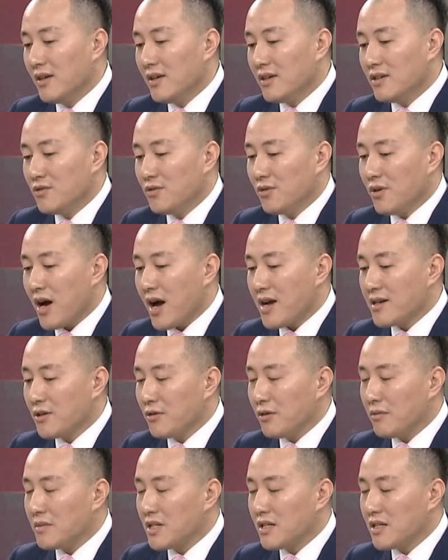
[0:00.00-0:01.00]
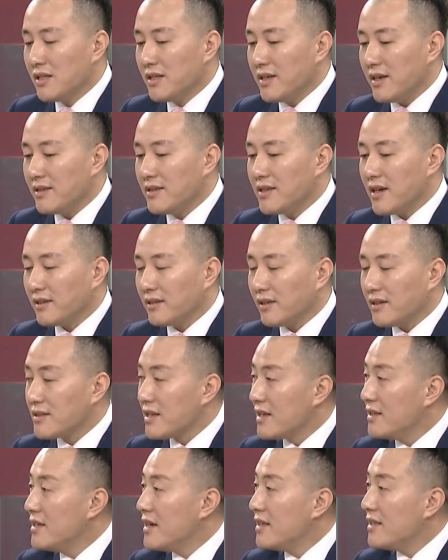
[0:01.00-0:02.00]
如果按照我们之前讲到
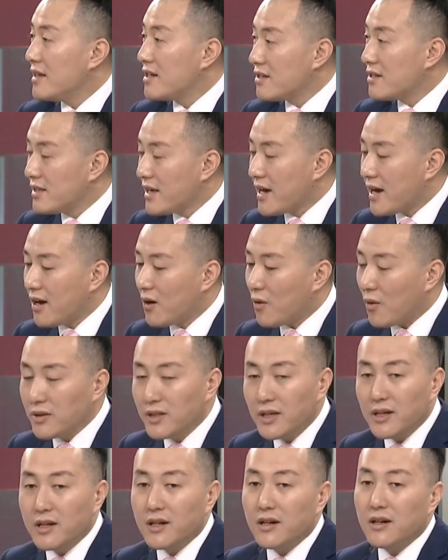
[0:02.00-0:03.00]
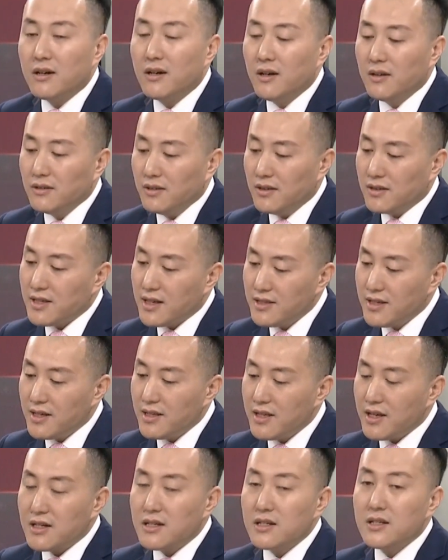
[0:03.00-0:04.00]
三千点之下黄金坑，你三千
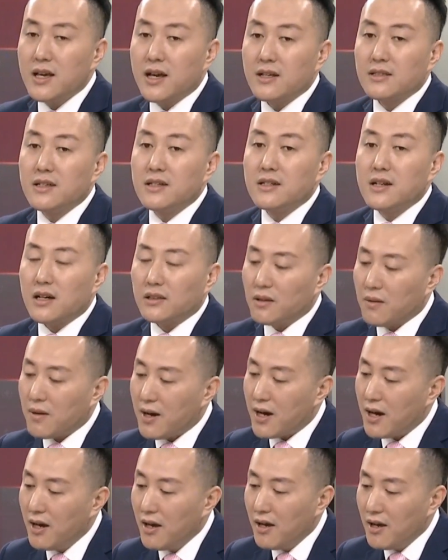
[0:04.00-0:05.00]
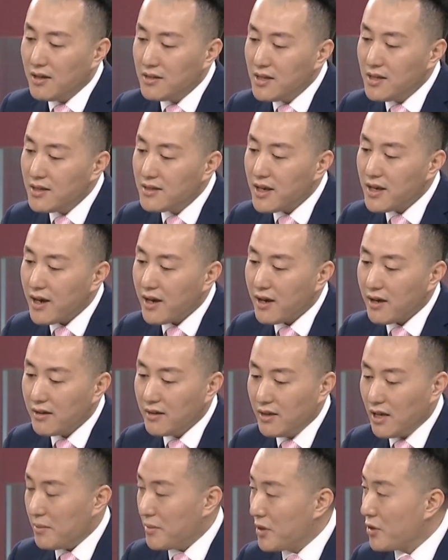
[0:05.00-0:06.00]
点之下进场的话，现在
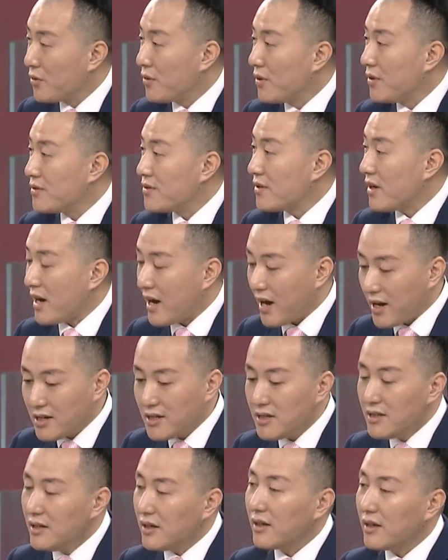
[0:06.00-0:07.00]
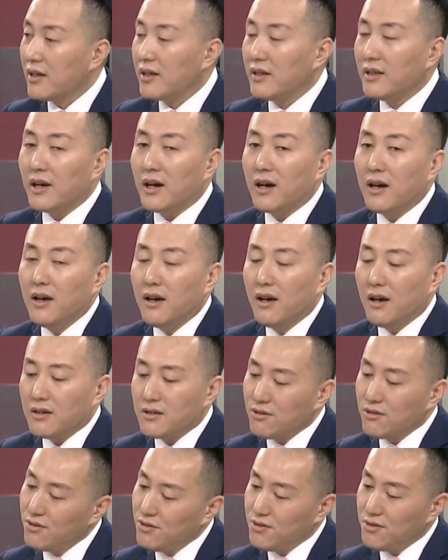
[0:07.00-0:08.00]
也没有亏损，还是盈利的。
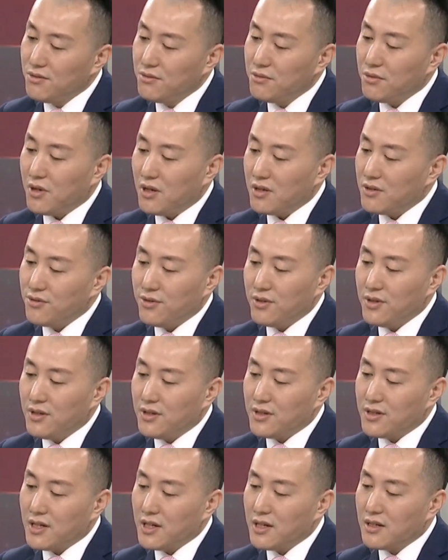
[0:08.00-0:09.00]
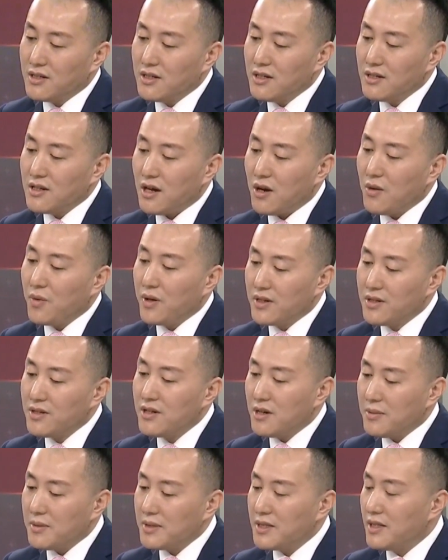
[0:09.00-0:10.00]
所以说，我觉得是一个正常回
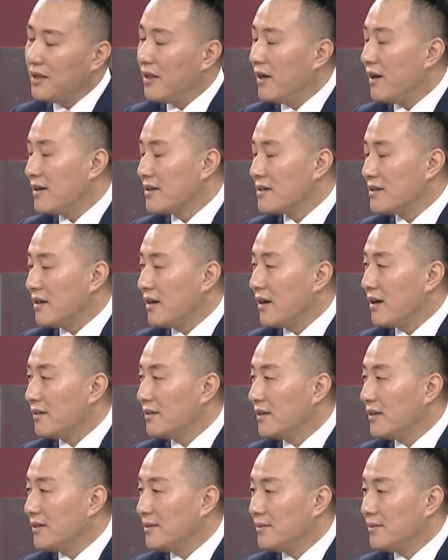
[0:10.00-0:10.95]
撤吧。今天是这样的。